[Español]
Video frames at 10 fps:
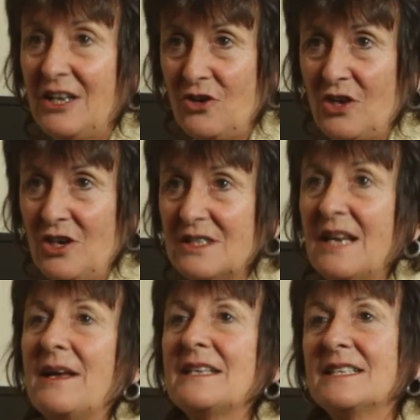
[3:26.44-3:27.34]
Creo que los
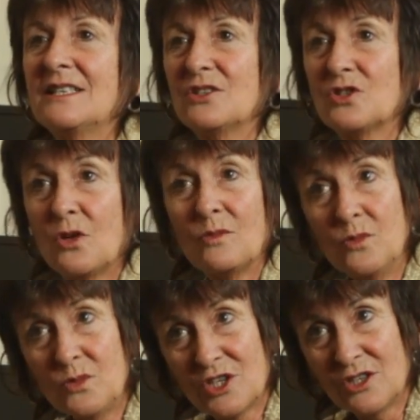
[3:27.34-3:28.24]
avances son
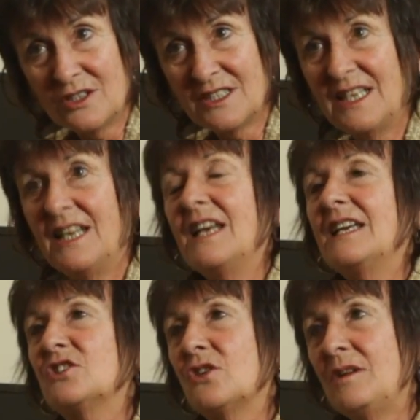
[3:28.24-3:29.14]
muchos,
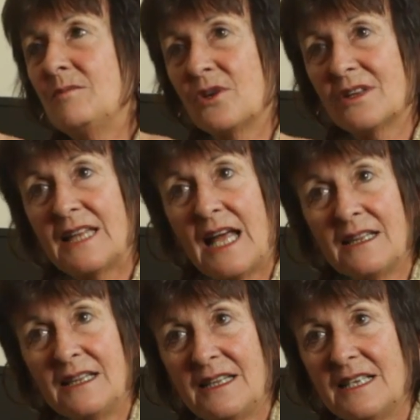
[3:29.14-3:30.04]
que son
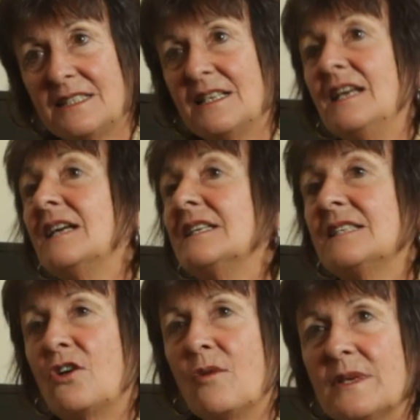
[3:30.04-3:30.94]
importantes, que
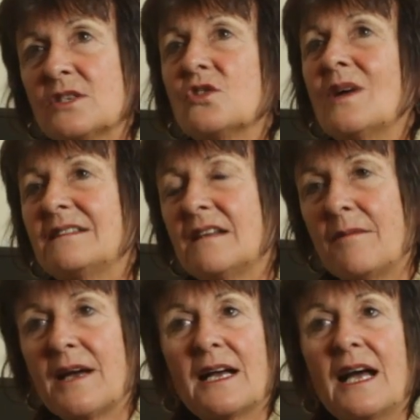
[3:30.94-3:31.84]
se comenzó a
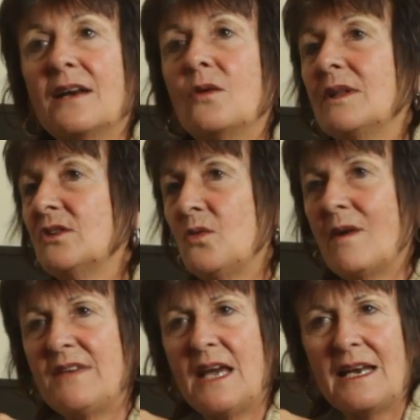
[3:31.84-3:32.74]
trabajar cuando no
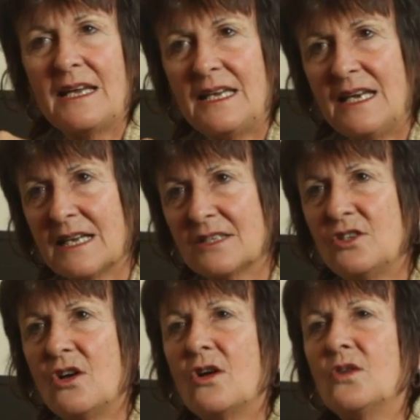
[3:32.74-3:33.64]
había
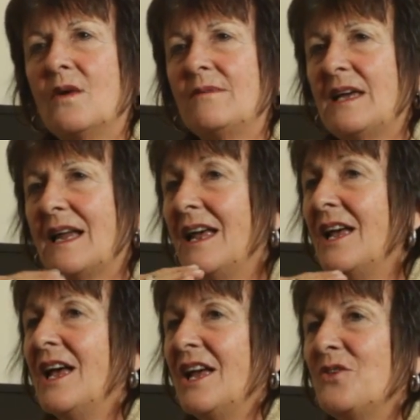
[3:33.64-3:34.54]
legislación, no había,
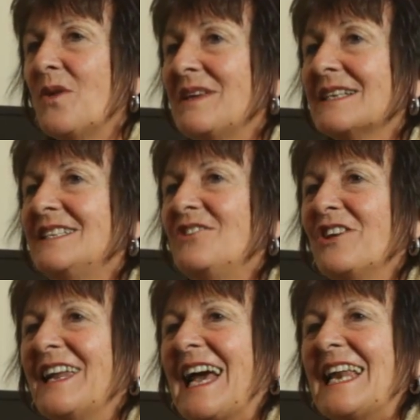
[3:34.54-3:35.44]
no había sido
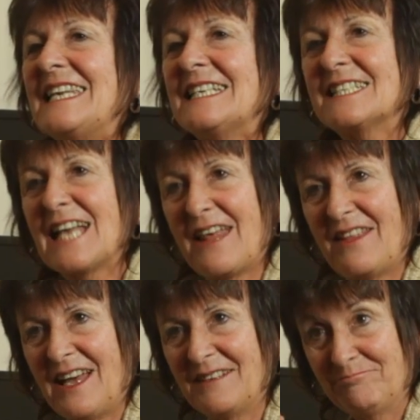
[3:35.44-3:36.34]

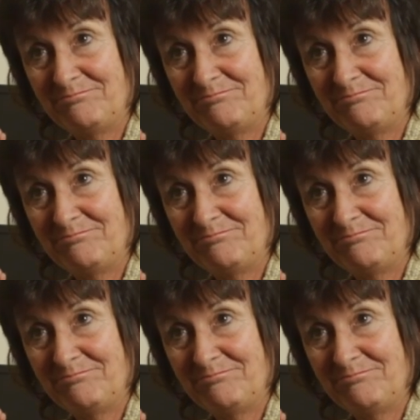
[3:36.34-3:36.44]
legalizada